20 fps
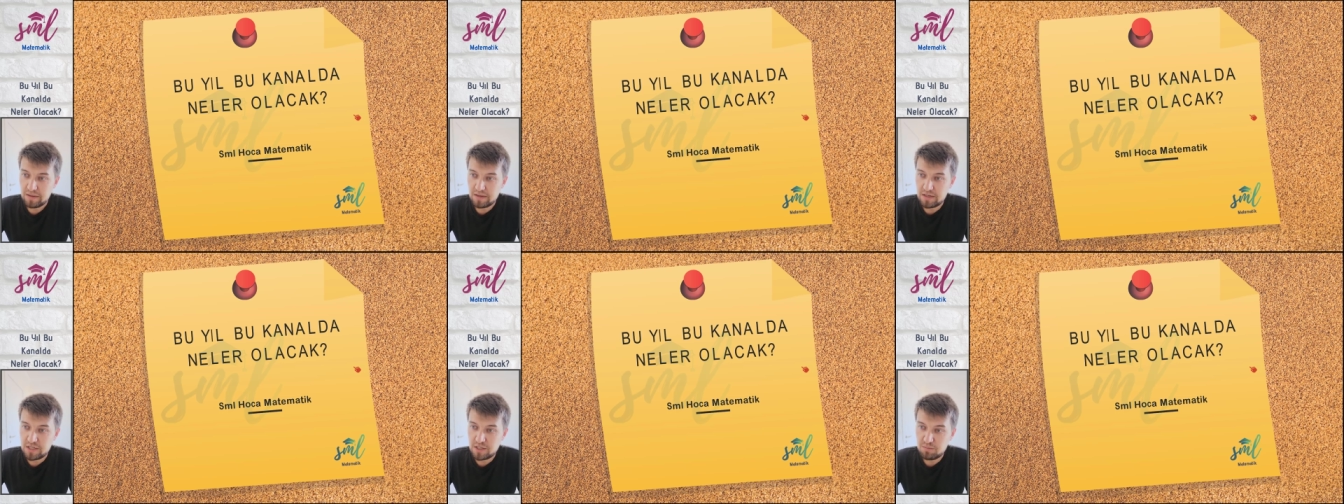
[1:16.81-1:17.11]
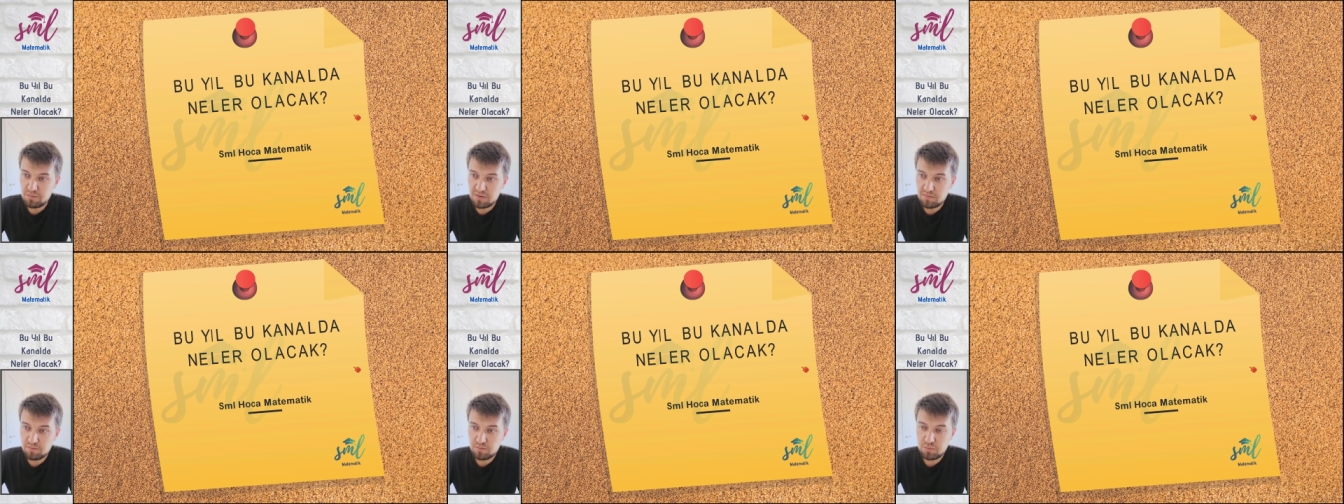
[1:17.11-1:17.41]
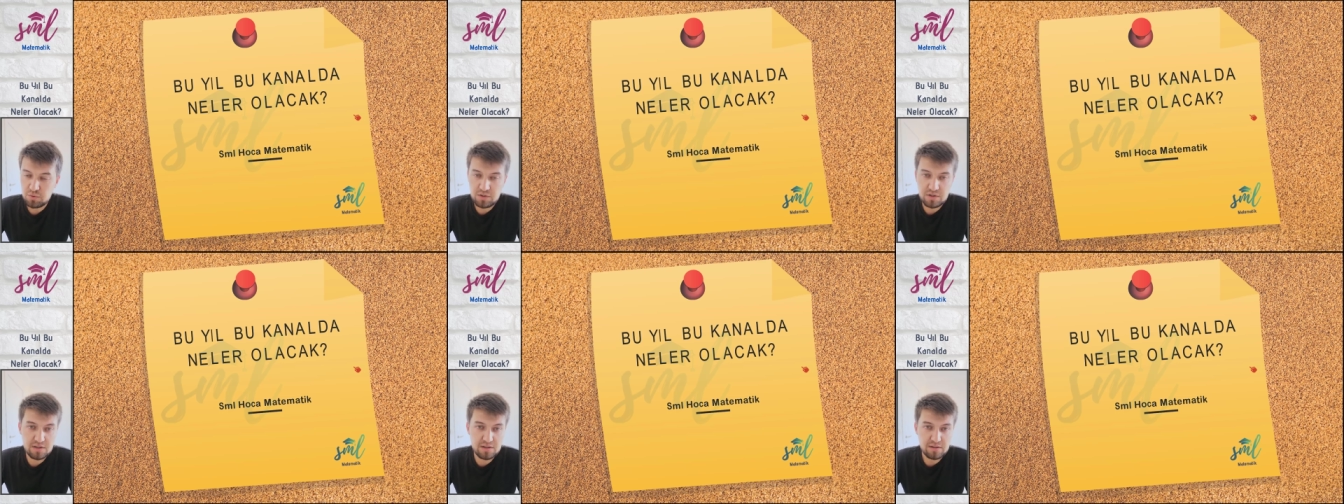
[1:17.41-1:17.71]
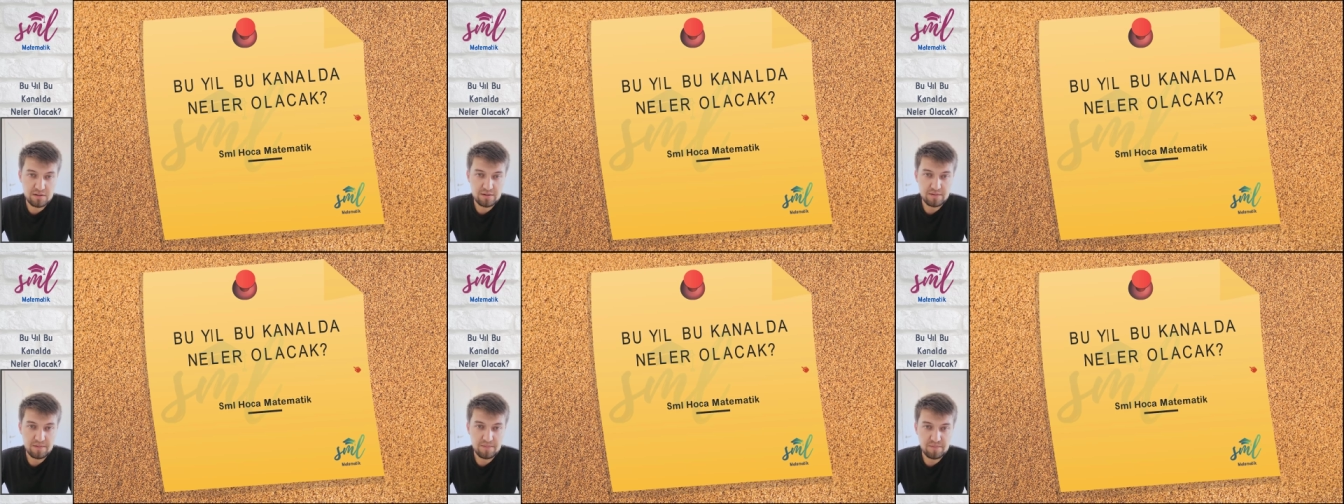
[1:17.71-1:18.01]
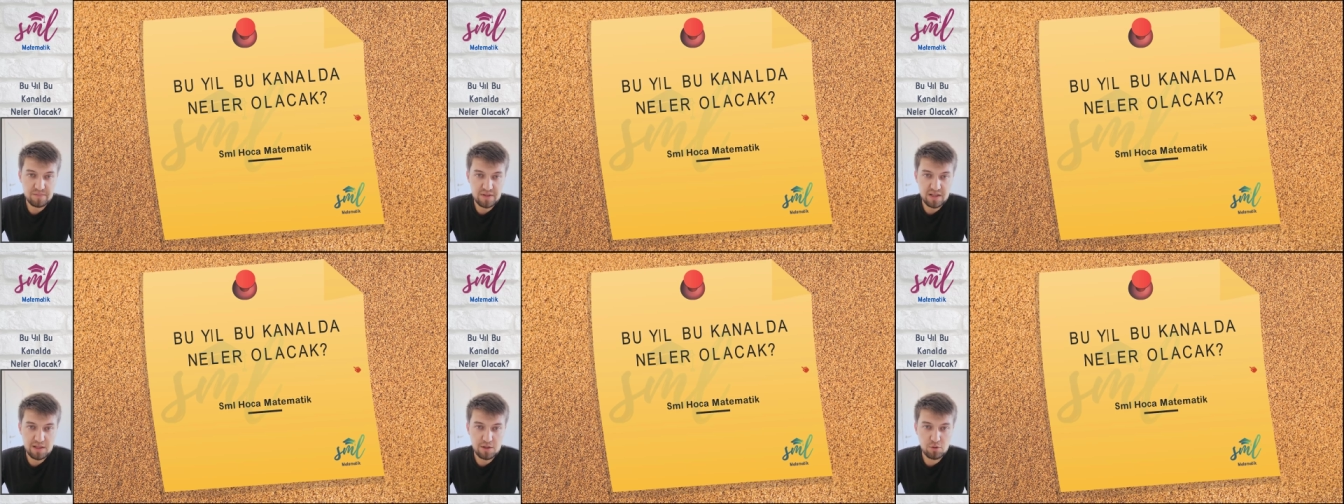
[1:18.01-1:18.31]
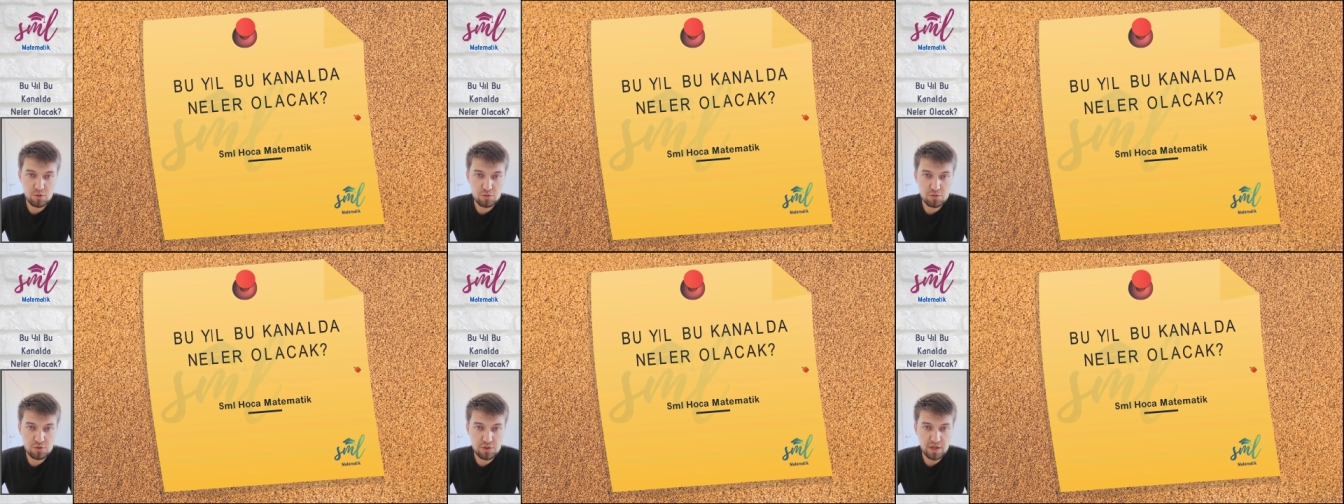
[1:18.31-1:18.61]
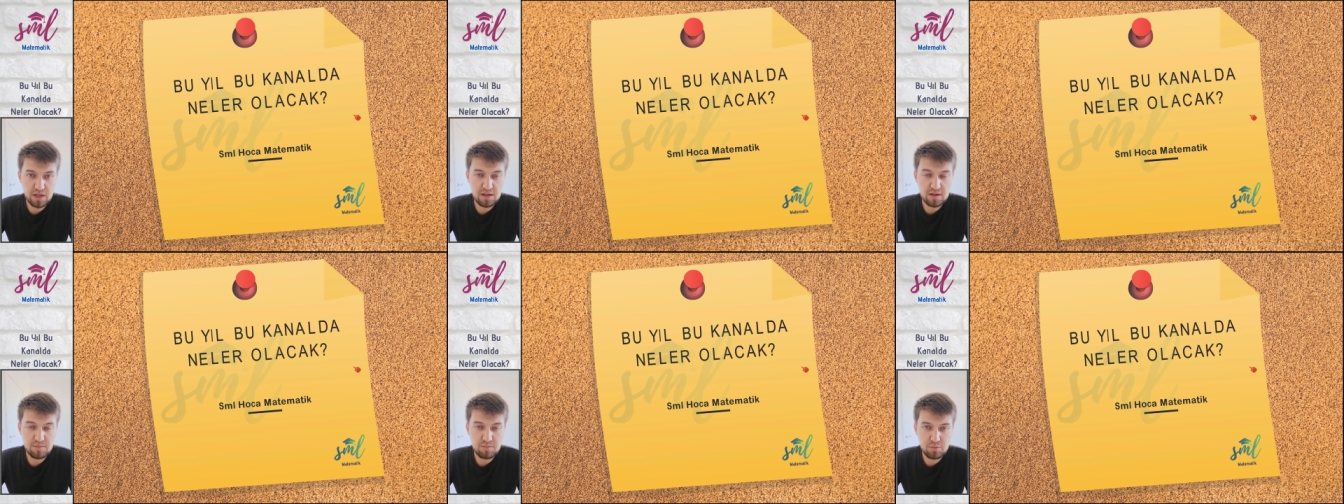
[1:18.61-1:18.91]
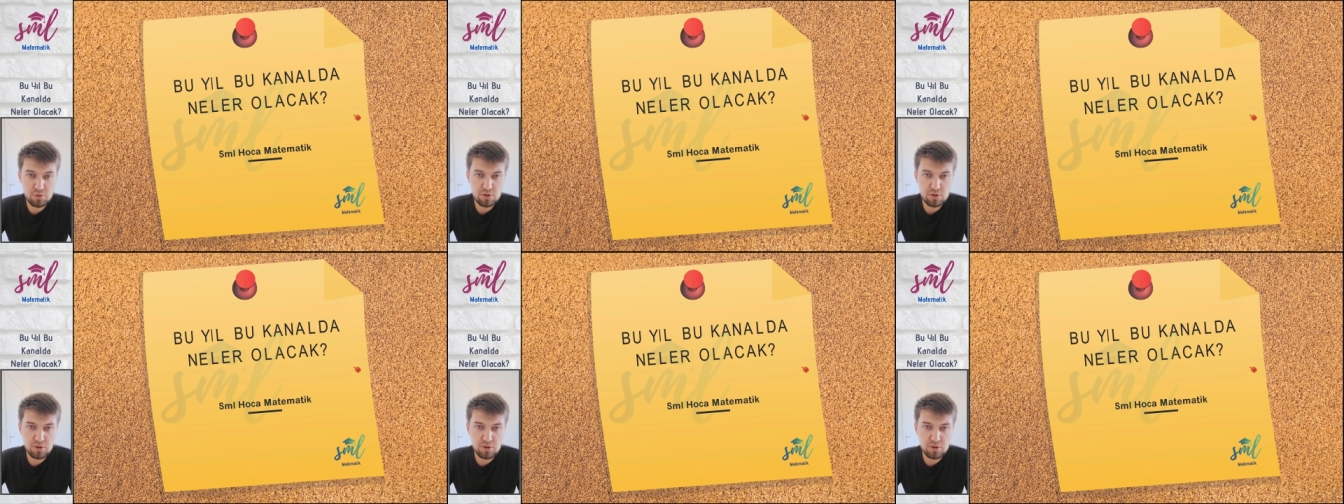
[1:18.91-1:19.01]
E, şimdi bu yıl neler olacak?